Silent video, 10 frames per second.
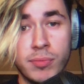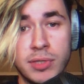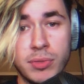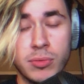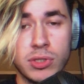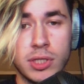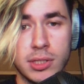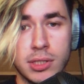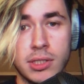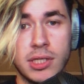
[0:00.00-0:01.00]
потому что за
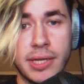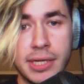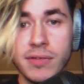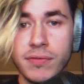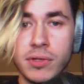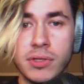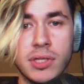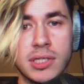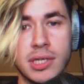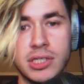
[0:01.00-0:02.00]
несколько дней до этого на
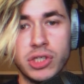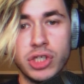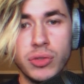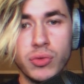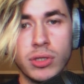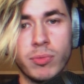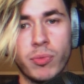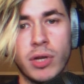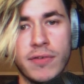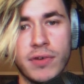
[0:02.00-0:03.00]
сайте Genius
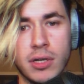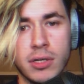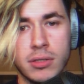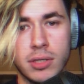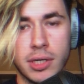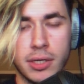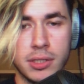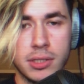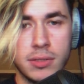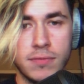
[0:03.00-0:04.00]
опубликовали
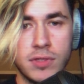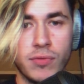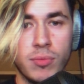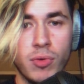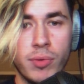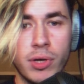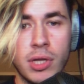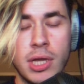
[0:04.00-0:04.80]
трек-лист всего альбома,